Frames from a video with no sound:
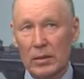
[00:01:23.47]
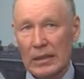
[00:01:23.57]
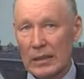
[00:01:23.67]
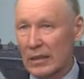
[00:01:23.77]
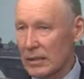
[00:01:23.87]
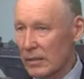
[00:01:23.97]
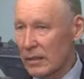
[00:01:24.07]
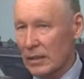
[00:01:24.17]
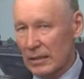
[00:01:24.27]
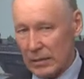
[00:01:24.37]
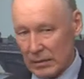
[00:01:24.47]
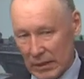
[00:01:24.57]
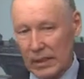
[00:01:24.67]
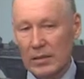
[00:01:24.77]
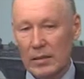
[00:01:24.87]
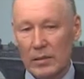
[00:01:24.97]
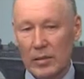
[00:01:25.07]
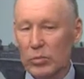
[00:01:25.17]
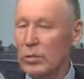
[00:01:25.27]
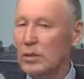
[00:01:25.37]
от этого
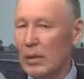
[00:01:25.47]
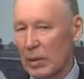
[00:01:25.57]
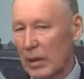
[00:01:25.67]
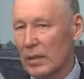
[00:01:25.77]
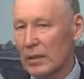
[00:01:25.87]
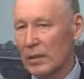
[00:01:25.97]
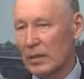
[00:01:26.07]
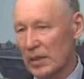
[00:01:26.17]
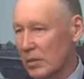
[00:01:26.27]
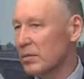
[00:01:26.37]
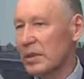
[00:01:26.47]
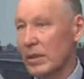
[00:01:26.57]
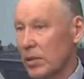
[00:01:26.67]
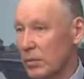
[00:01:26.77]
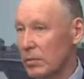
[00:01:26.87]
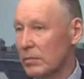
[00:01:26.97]
концерта будут направлены в Сернурский район.